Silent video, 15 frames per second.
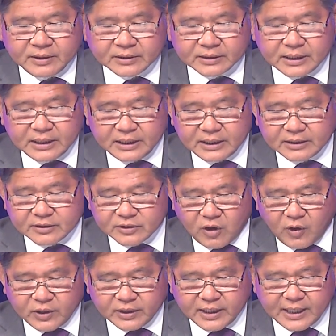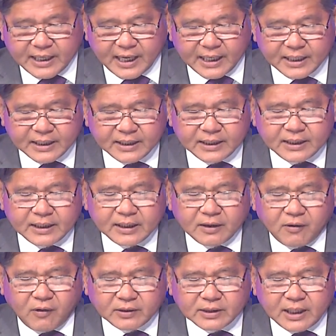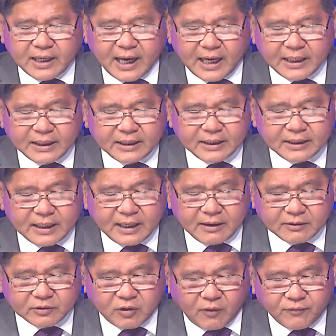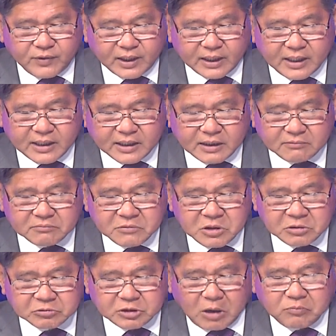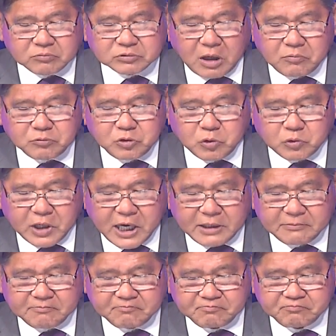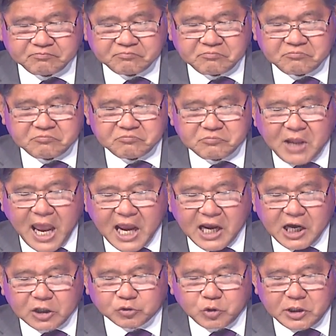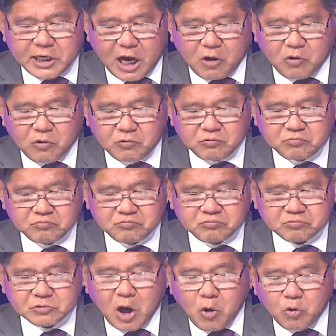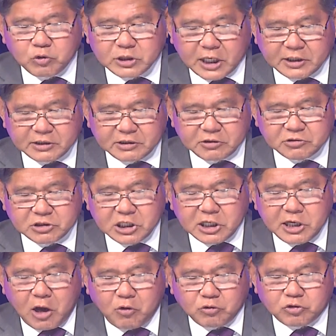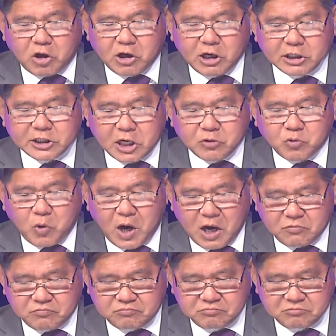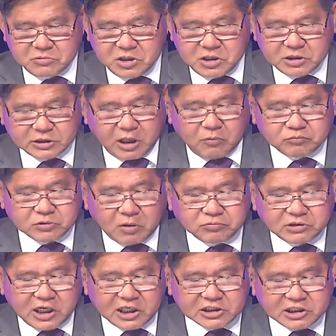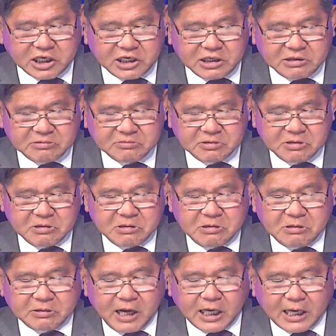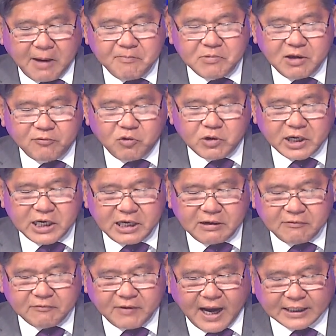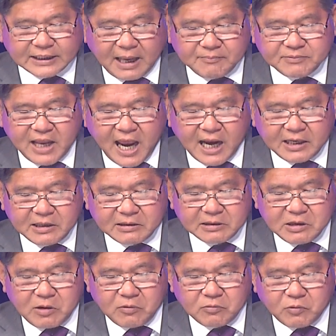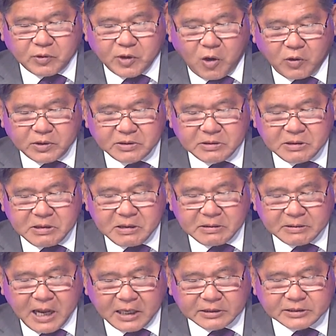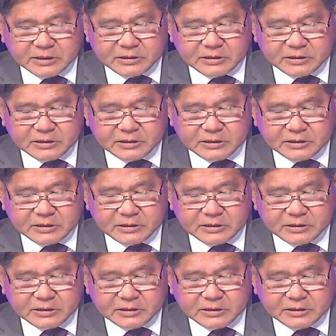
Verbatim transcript: thì rồi đây này, có những cái, cái là còn viết lên đó, Tổng thống Ukraine đang ở tuyến đầu, đấu tranh, chiến đấu cho người dân của ông. Tổng thống Zelensky đã cầm lấy vũ khí và tham gia lực lượng quân đội để